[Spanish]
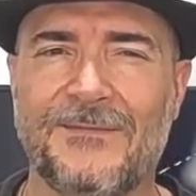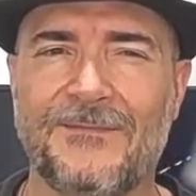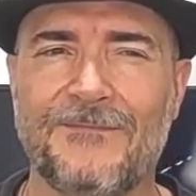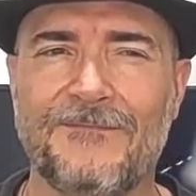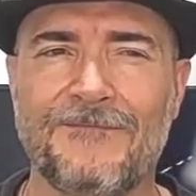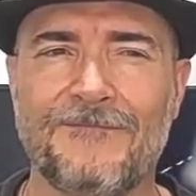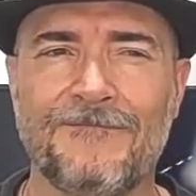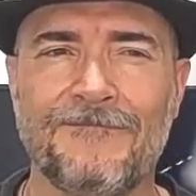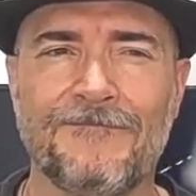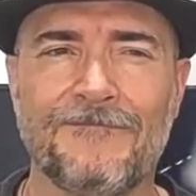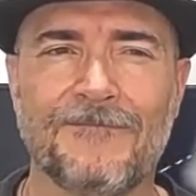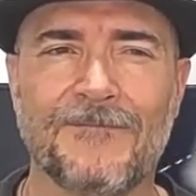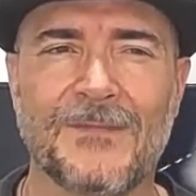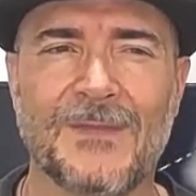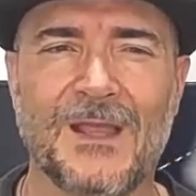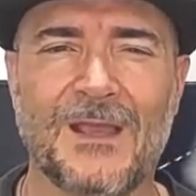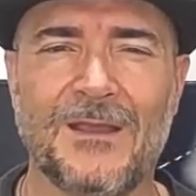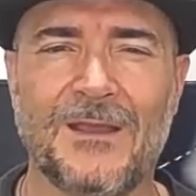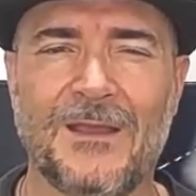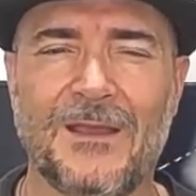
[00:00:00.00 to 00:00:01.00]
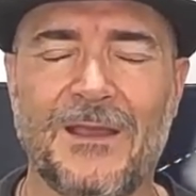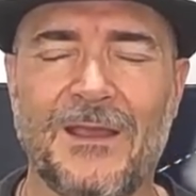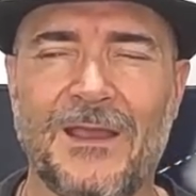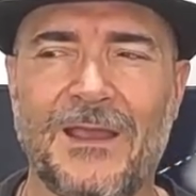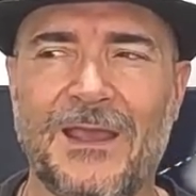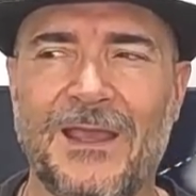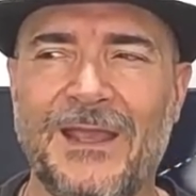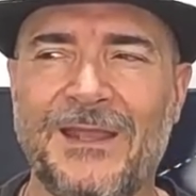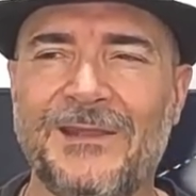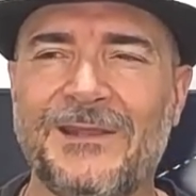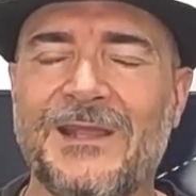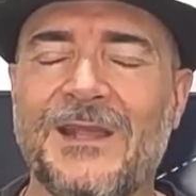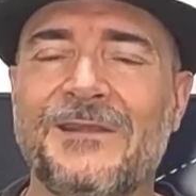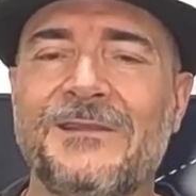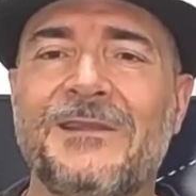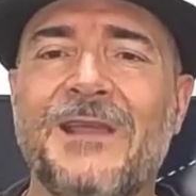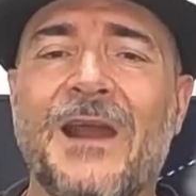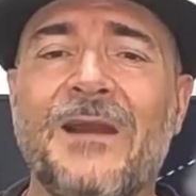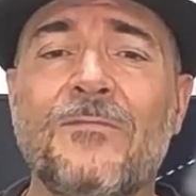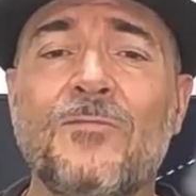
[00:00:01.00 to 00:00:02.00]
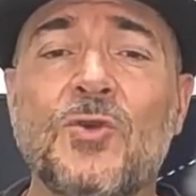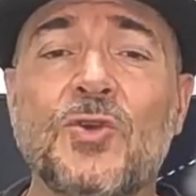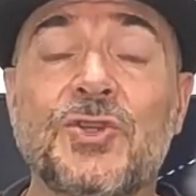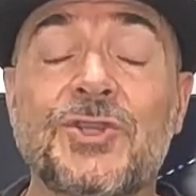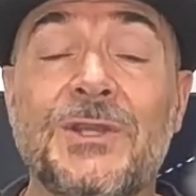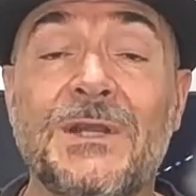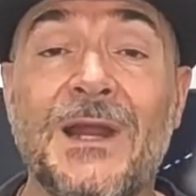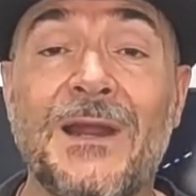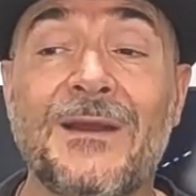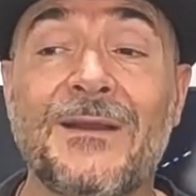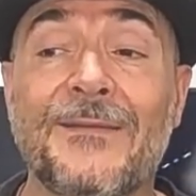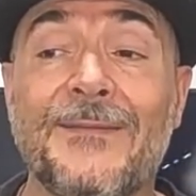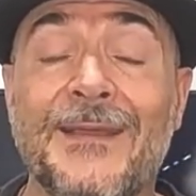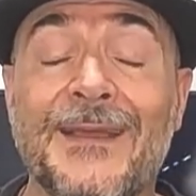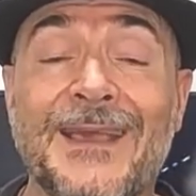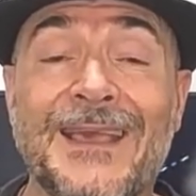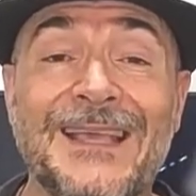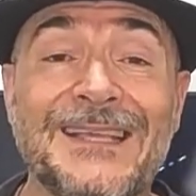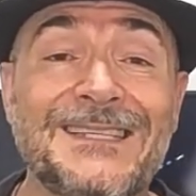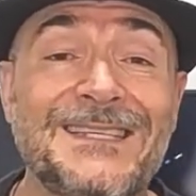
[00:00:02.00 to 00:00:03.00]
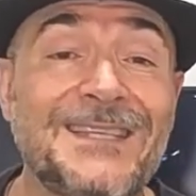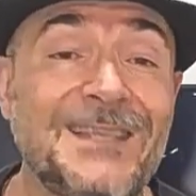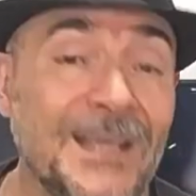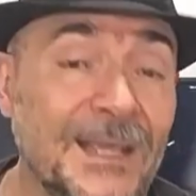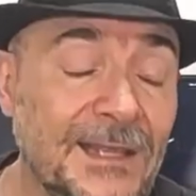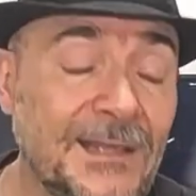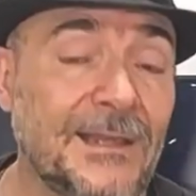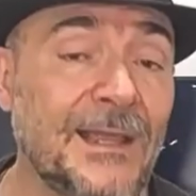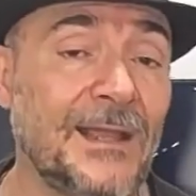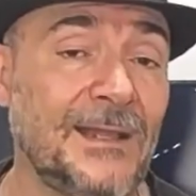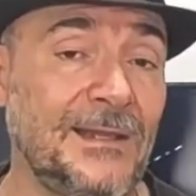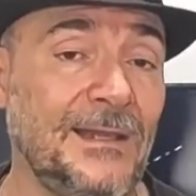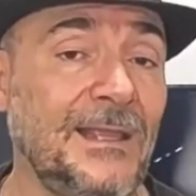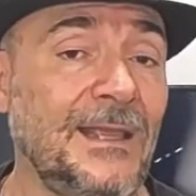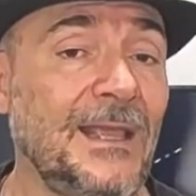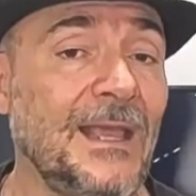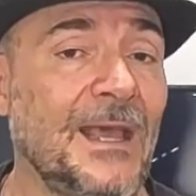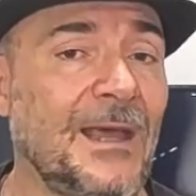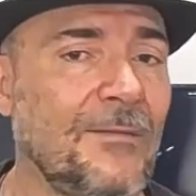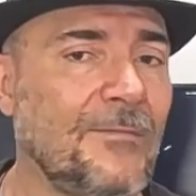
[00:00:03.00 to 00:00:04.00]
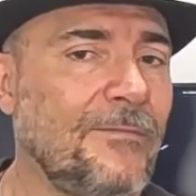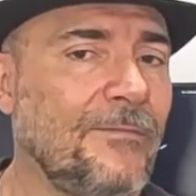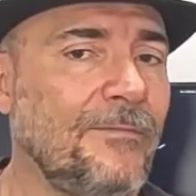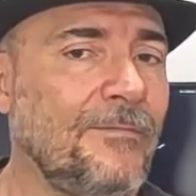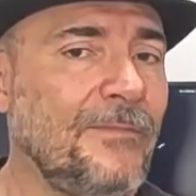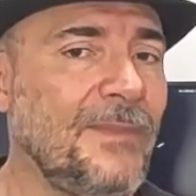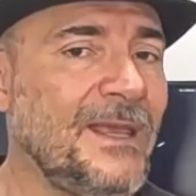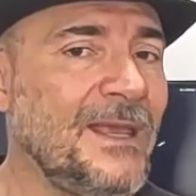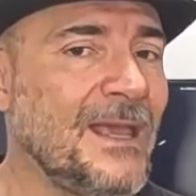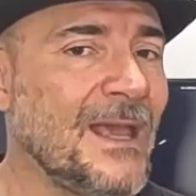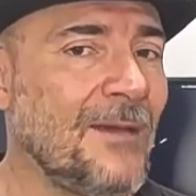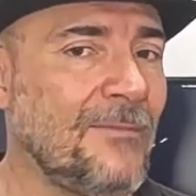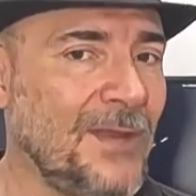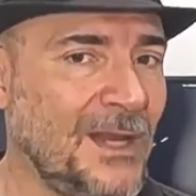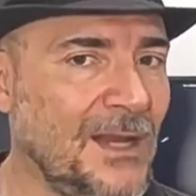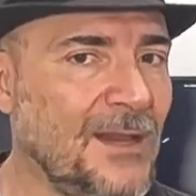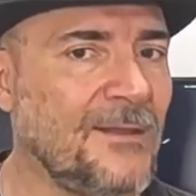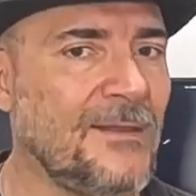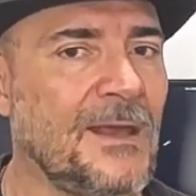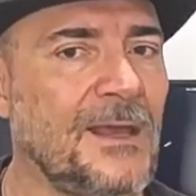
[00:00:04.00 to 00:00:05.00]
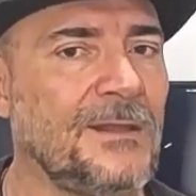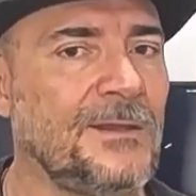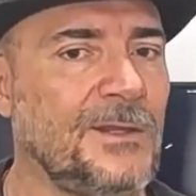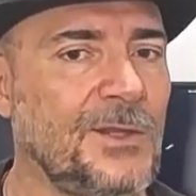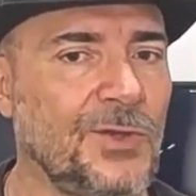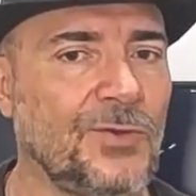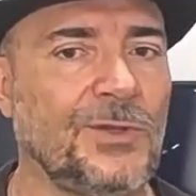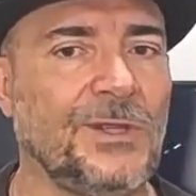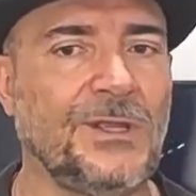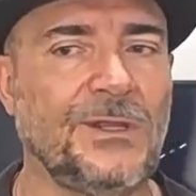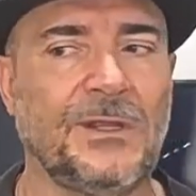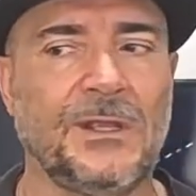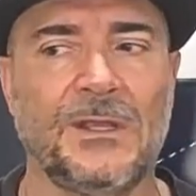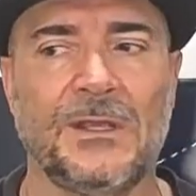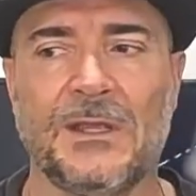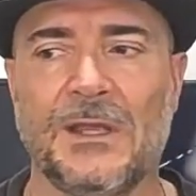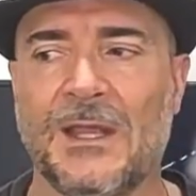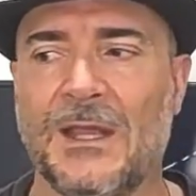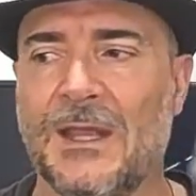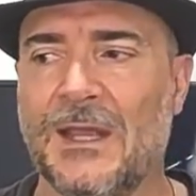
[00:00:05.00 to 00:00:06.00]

mm, intentar mostrar de que sí tenía viabilidad Unity.